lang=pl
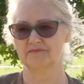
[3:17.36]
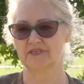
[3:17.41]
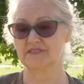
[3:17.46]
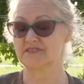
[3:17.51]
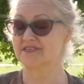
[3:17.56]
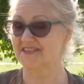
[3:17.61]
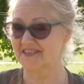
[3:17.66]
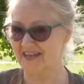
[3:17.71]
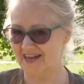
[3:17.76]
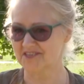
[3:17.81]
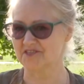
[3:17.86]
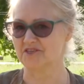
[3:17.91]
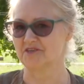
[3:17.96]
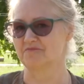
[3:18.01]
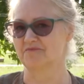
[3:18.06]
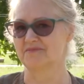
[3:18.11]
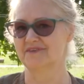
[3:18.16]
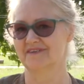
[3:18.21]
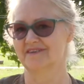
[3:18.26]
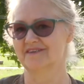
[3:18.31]

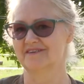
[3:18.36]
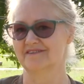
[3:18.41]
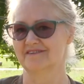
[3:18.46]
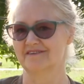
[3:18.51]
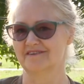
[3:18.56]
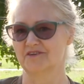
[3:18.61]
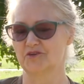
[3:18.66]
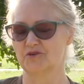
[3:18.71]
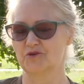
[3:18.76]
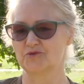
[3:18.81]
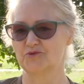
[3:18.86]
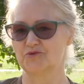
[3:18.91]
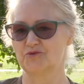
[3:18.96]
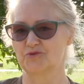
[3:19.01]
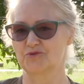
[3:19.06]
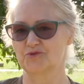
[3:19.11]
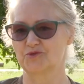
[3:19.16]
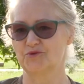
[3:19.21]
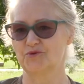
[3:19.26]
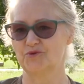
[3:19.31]
zadaniem y,
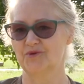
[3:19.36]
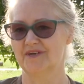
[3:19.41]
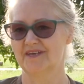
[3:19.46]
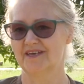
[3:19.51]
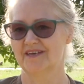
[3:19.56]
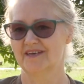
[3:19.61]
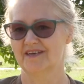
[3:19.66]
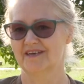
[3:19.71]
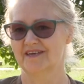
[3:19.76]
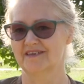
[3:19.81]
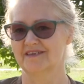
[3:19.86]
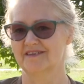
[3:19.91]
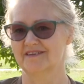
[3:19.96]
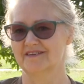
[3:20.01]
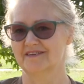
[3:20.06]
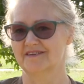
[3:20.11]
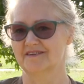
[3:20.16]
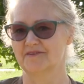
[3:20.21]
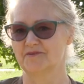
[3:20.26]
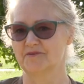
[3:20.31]
konkursu
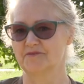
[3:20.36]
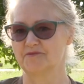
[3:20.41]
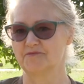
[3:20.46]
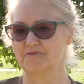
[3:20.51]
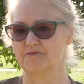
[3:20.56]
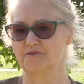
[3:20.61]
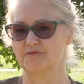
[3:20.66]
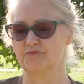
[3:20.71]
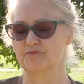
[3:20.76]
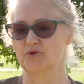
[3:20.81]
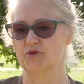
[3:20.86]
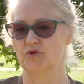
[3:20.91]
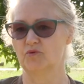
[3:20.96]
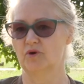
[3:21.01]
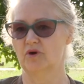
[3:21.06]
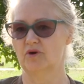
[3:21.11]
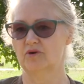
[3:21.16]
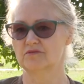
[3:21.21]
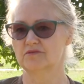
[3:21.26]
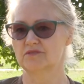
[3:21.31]
y,
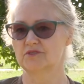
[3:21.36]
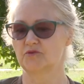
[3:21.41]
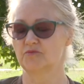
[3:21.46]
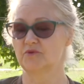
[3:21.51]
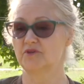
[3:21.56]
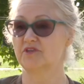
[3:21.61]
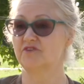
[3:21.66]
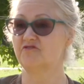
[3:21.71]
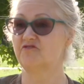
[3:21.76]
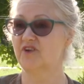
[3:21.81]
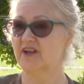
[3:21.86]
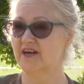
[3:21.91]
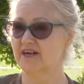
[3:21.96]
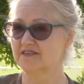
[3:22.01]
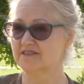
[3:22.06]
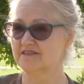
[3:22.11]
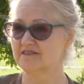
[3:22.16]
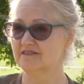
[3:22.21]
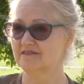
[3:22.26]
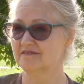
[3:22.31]
było zrobienie
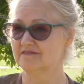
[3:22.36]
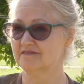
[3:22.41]
flagi,